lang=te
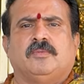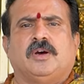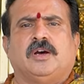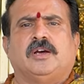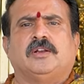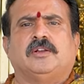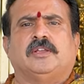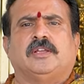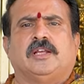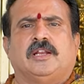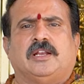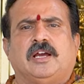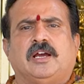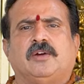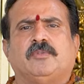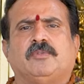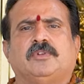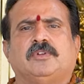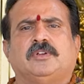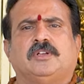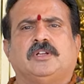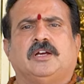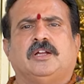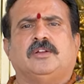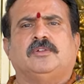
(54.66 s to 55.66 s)
వారు ఎలా
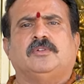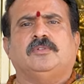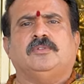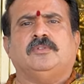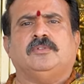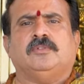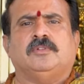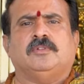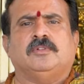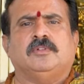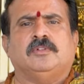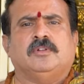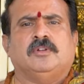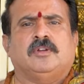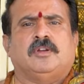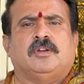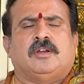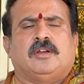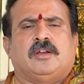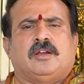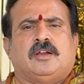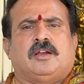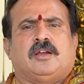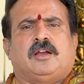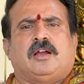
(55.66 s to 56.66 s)
ఉంటారు
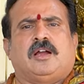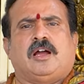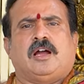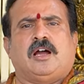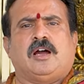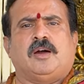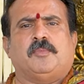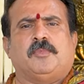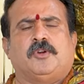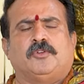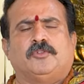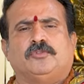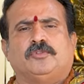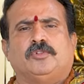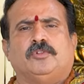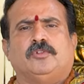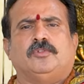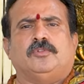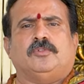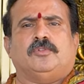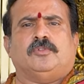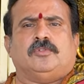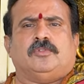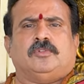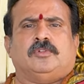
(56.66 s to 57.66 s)
ఆ మనుషులు
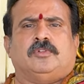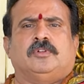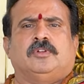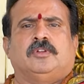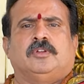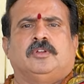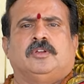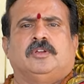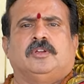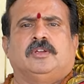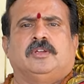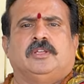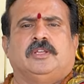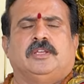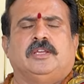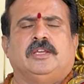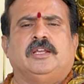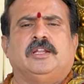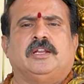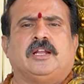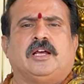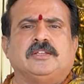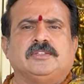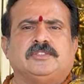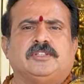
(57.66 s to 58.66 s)
ఏ
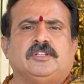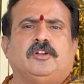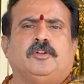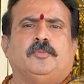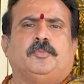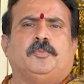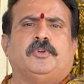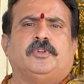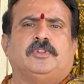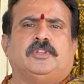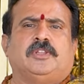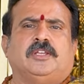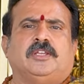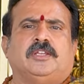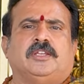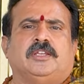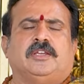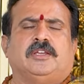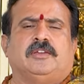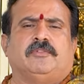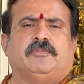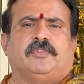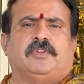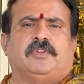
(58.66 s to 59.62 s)
రాశిలో పుడితే ఏ